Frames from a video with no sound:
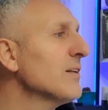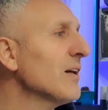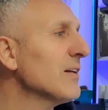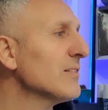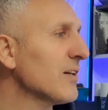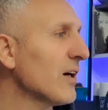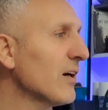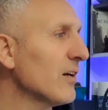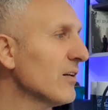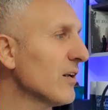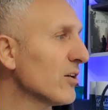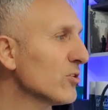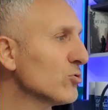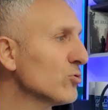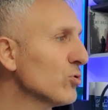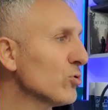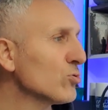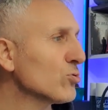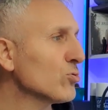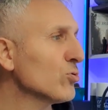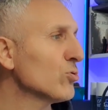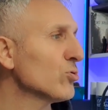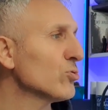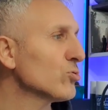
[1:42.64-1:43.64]
detaylar
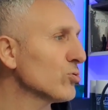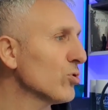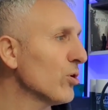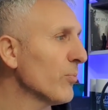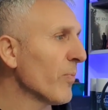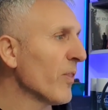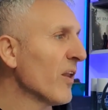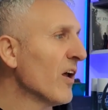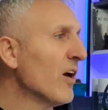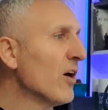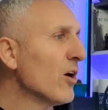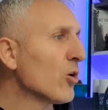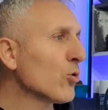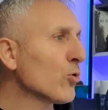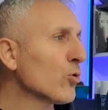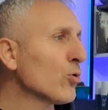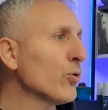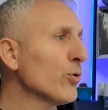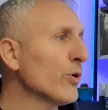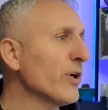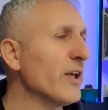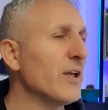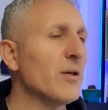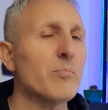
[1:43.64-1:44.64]
söz konusu.
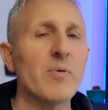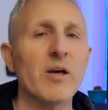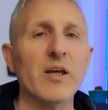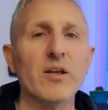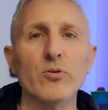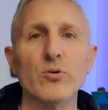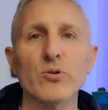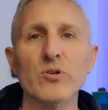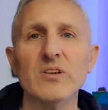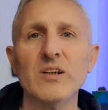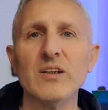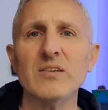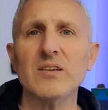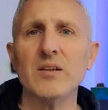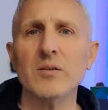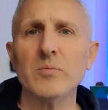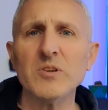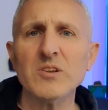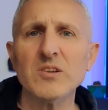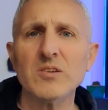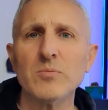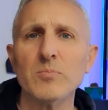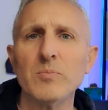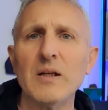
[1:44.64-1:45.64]
QI menü
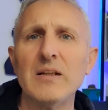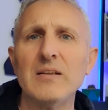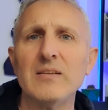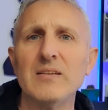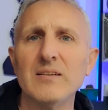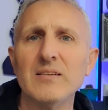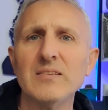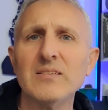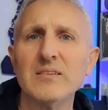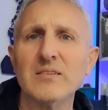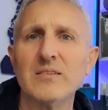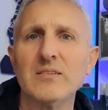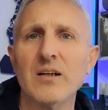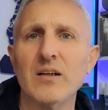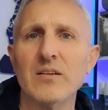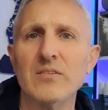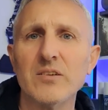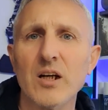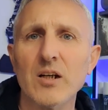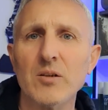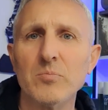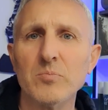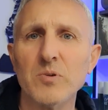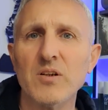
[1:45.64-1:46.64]
dediğimiz bildiğiniz
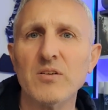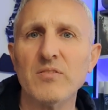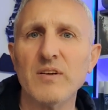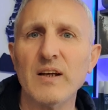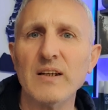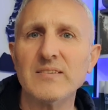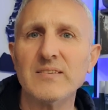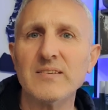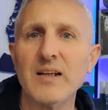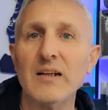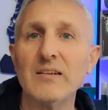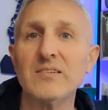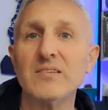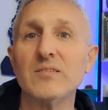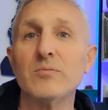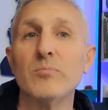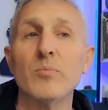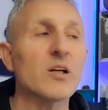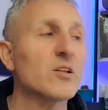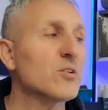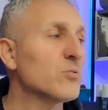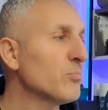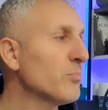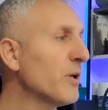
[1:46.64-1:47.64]
standart bir Western
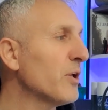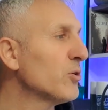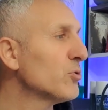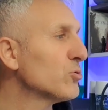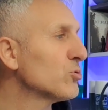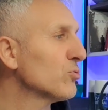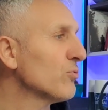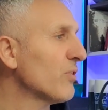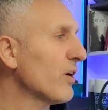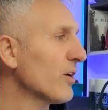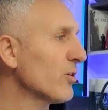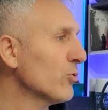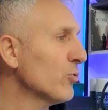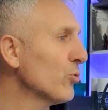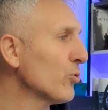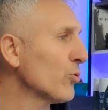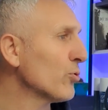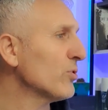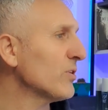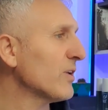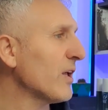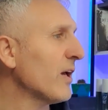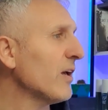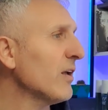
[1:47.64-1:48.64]
Smart menüsü var.
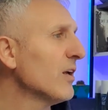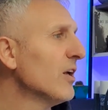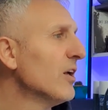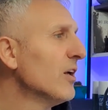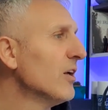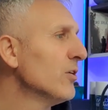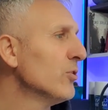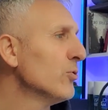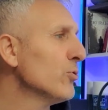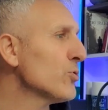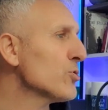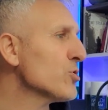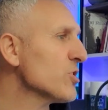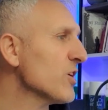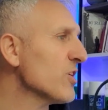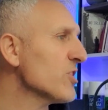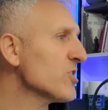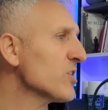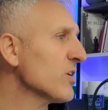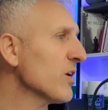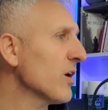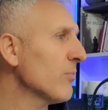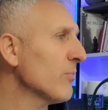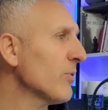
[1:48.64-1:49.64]
Üründe 3
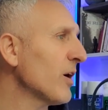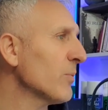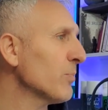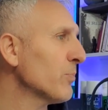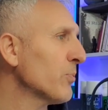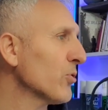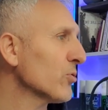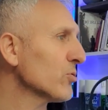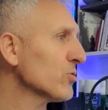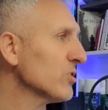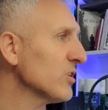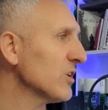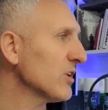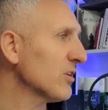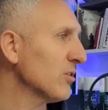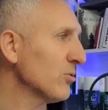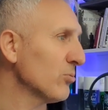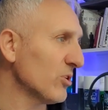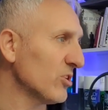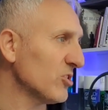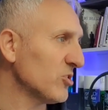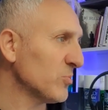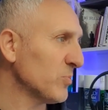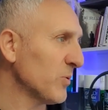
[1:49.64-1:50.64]
HDMI portu,
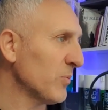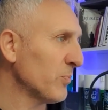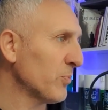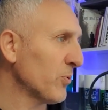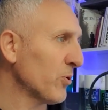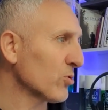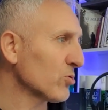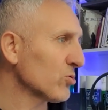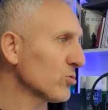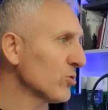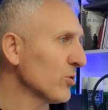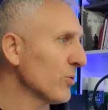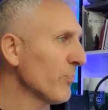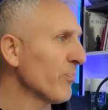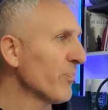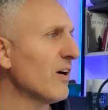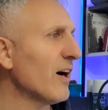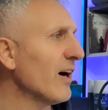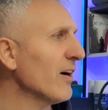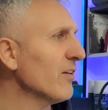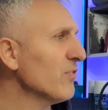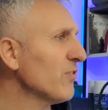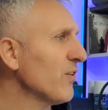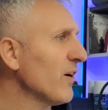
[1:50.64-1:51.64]
2 USB portu,
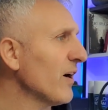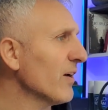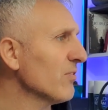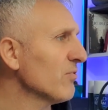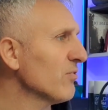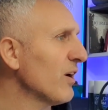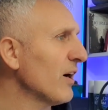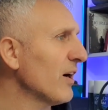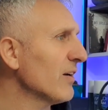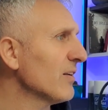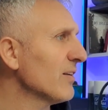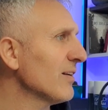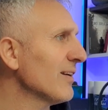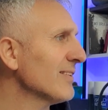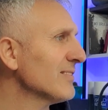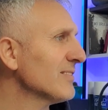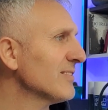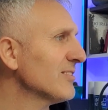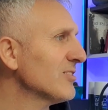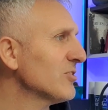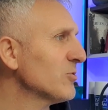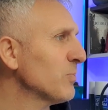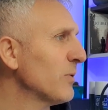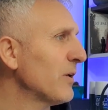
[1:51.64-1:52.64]
Wi-Fi,
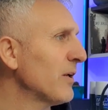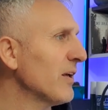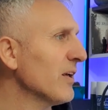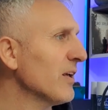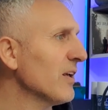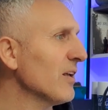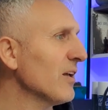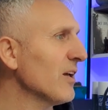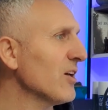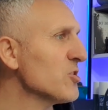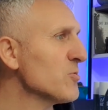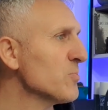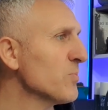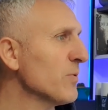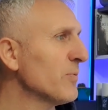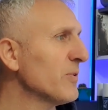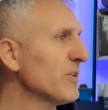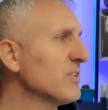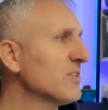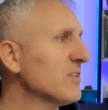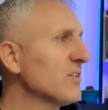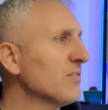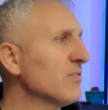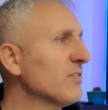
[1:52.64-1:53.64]
Wireless Display,
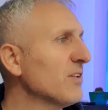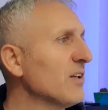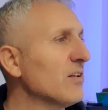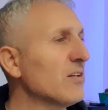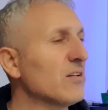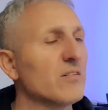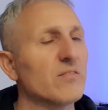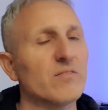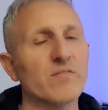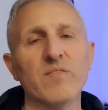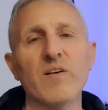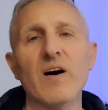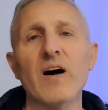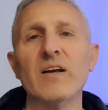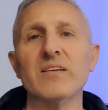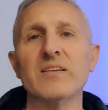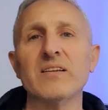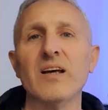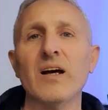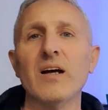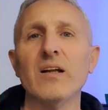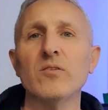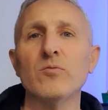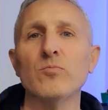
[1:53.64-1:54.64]
HBB TV
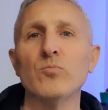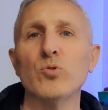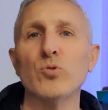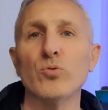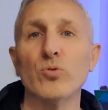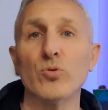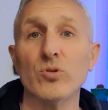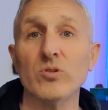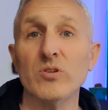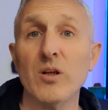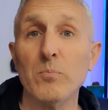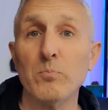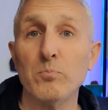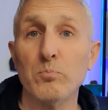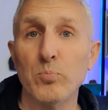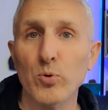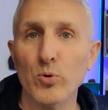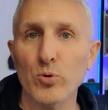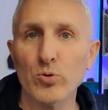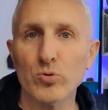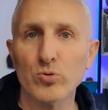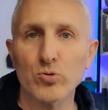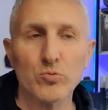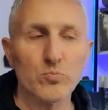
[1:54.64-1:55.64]
varken bu üründe
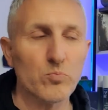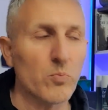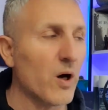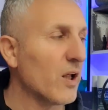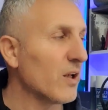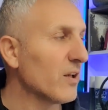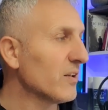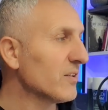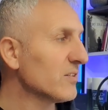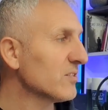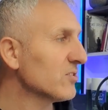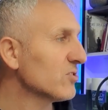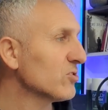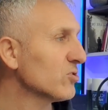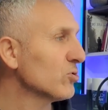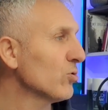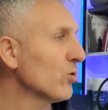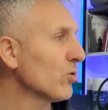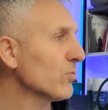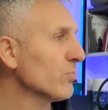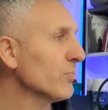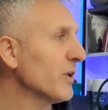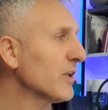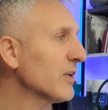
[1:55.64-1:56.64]
Bluetooth bağlantısı
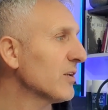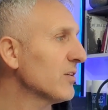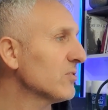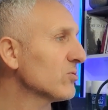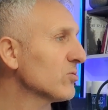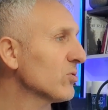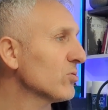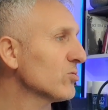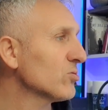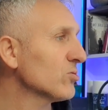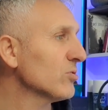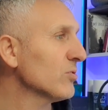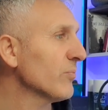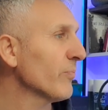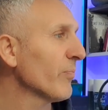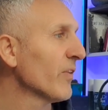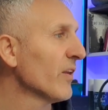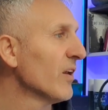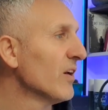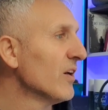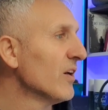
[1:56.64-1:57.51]
yok bilginiz olsun.